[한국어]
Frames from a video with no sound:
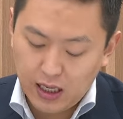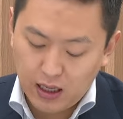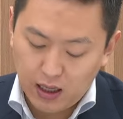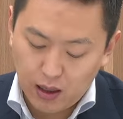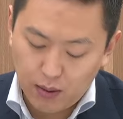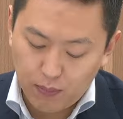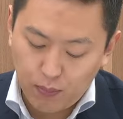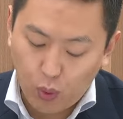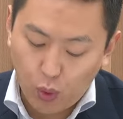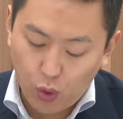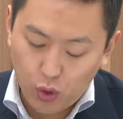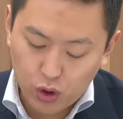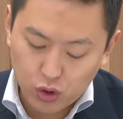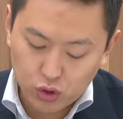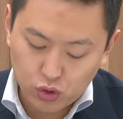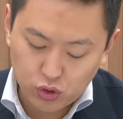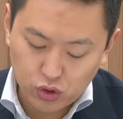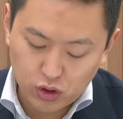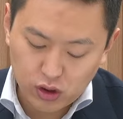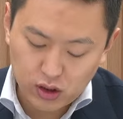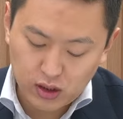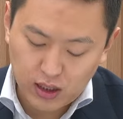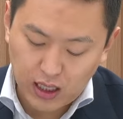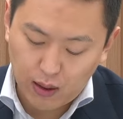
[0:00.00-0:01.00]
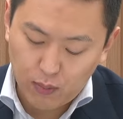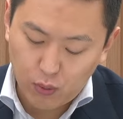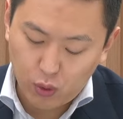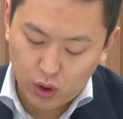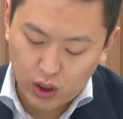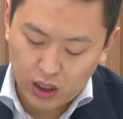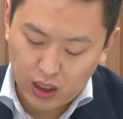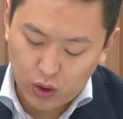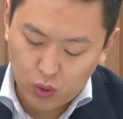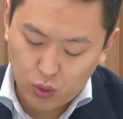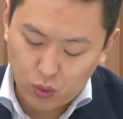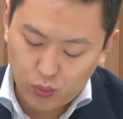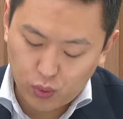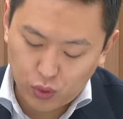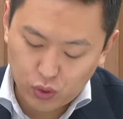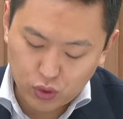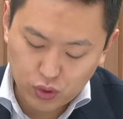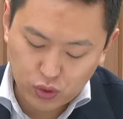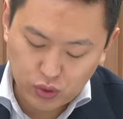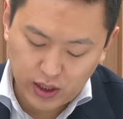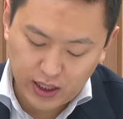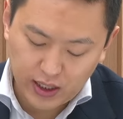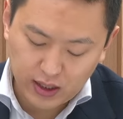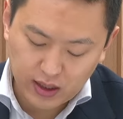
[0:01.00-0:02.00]
예, 보여주는 대목이라고 볼
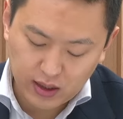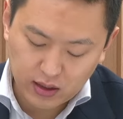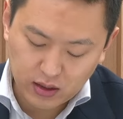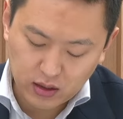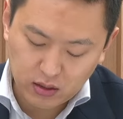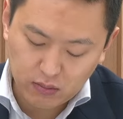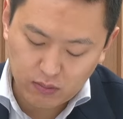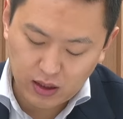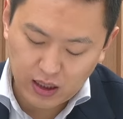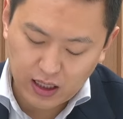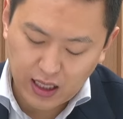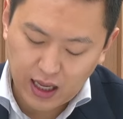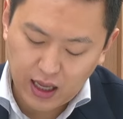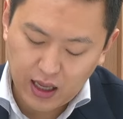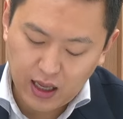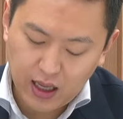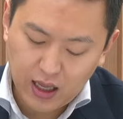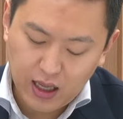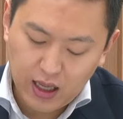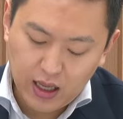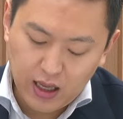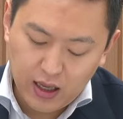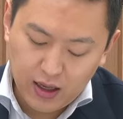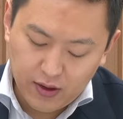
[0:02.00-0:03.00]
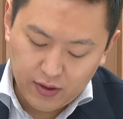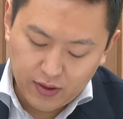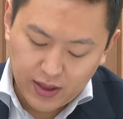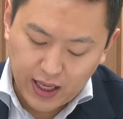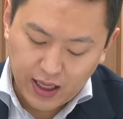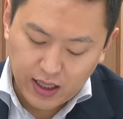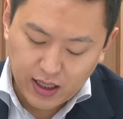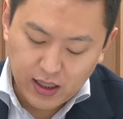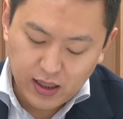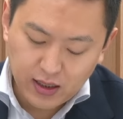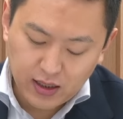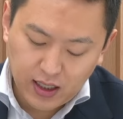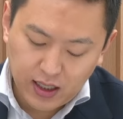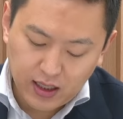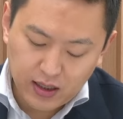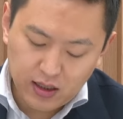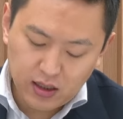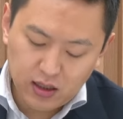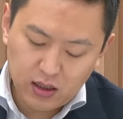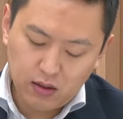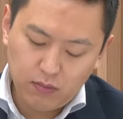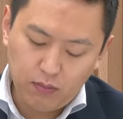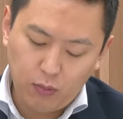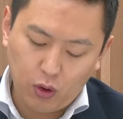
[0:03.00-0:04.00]
수가 있겠습니다. 그렇죠. 네,
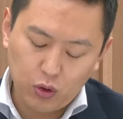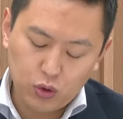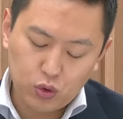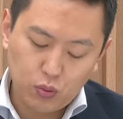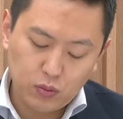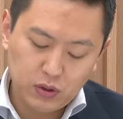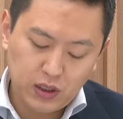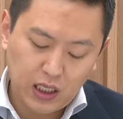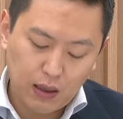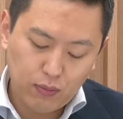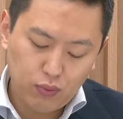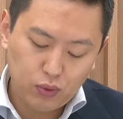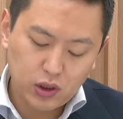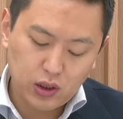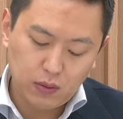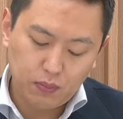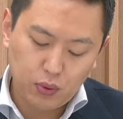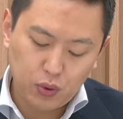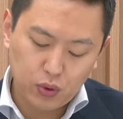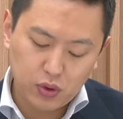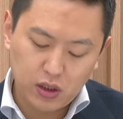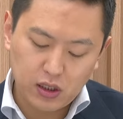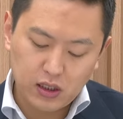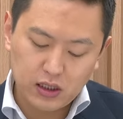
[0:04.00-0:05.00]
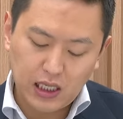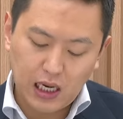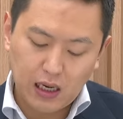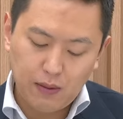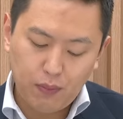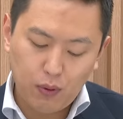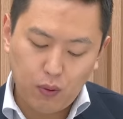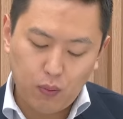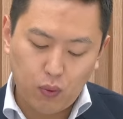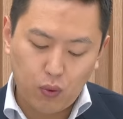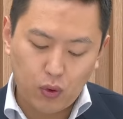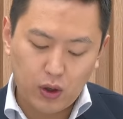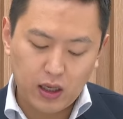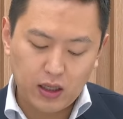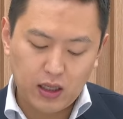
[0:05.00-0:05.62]
일단은 뭐 좀 세부 지표들을 살펴보게